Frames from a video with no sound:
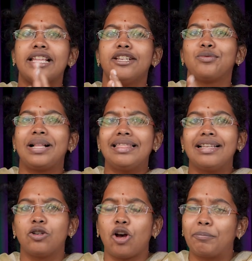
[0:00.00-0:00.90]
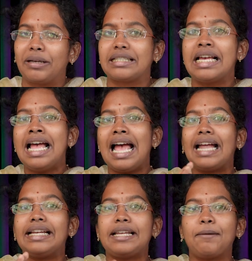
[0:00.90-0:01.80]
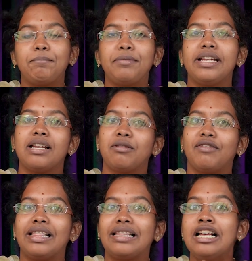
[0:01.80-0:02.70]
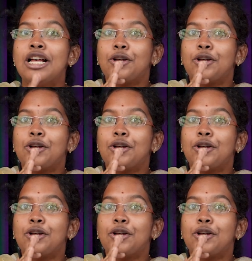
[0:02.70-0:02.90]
எது டுவெல்த்து டாபிக்ஸ் அண்ட் எப்படி நம்ம வந்து